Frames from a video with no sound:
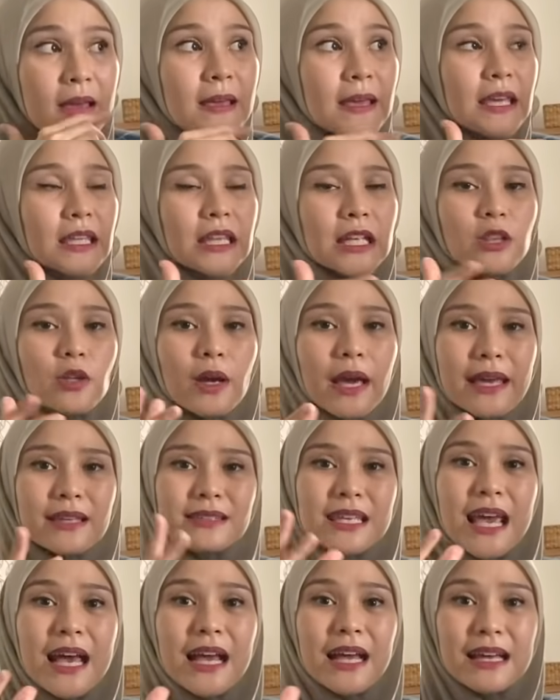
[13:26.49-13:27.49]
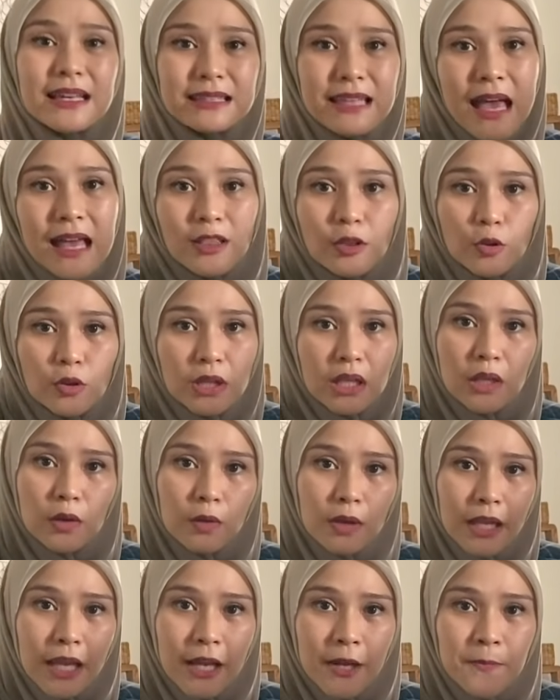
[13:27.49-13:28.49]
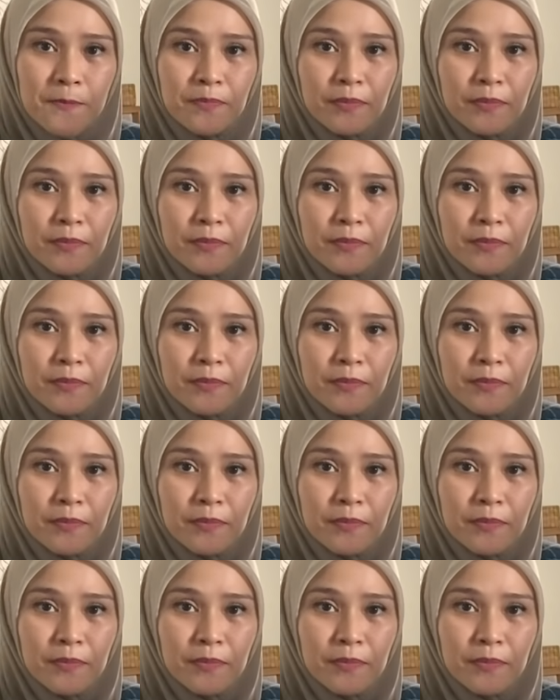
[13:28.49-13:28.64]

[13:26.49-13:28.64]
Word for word: kita tuh kayak siaga satu tidurnya